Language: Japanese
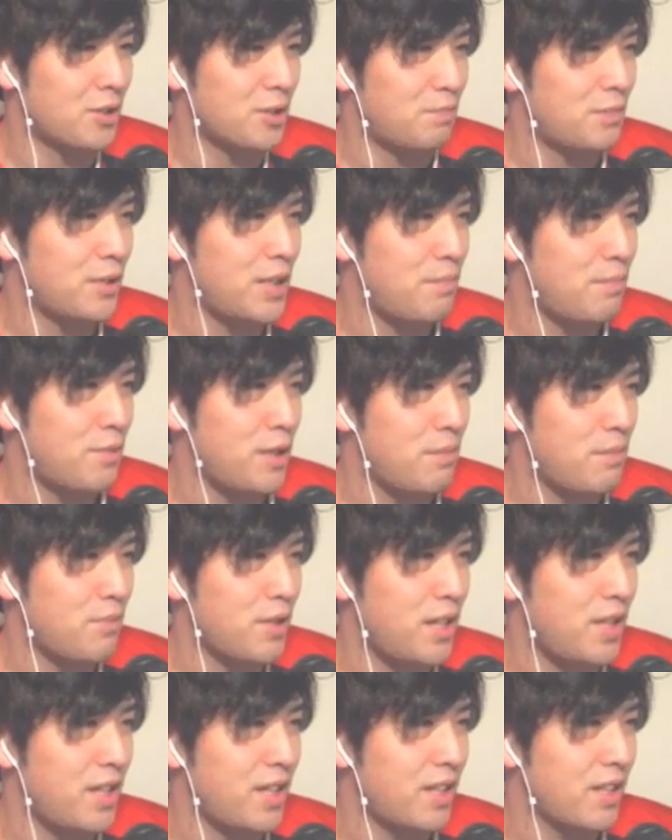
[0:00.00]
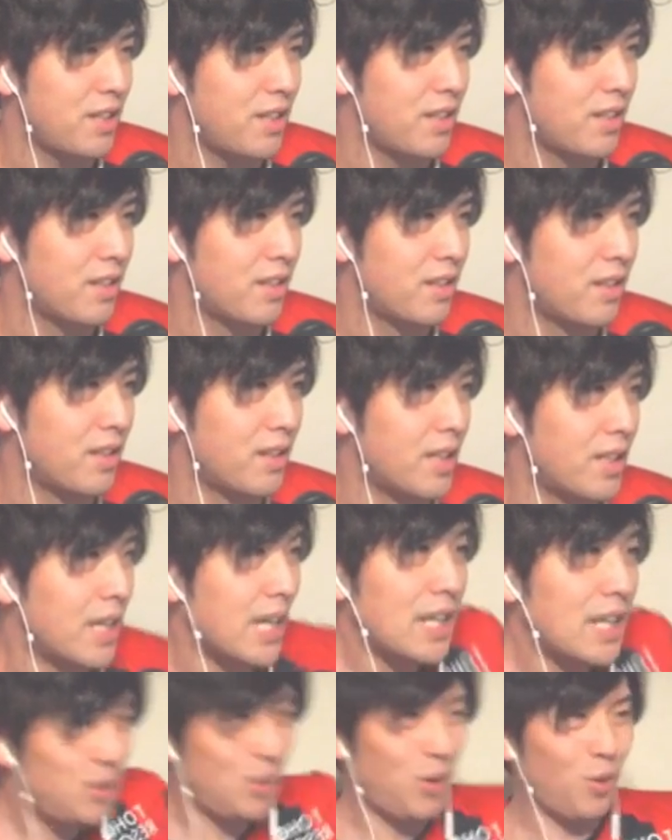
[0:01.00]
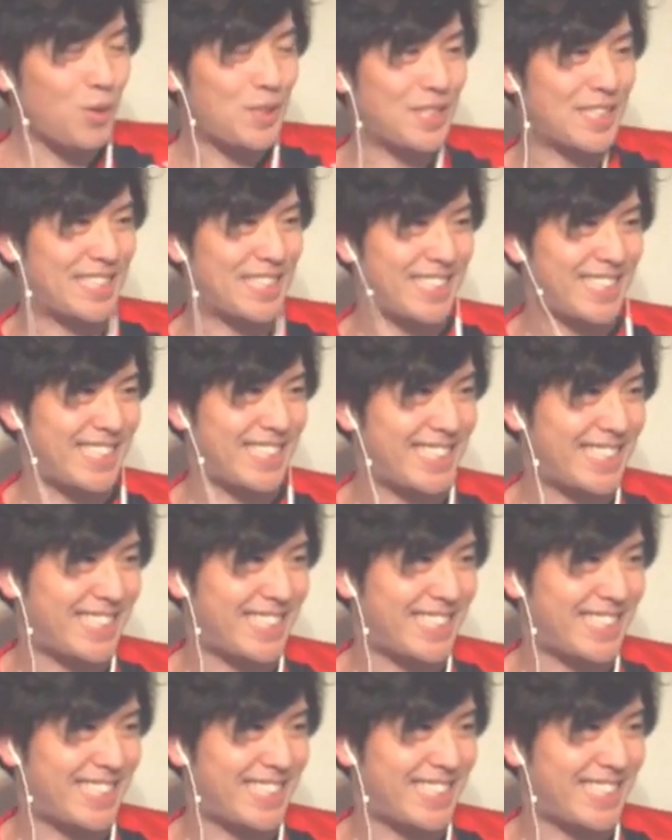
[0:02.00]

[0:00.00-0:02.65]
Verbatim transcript: プニプニプニよし